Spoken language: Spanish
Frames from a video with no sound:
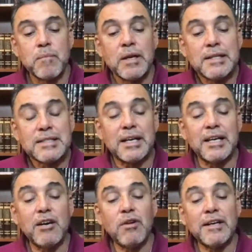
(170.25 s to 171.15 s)
Se
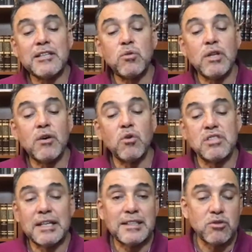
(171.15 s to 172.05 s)
requiere una actitud de
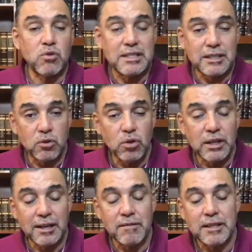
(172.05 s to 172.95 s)
constante solicitud en
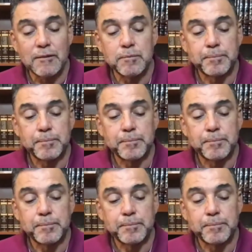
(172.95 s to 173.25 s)
la vida.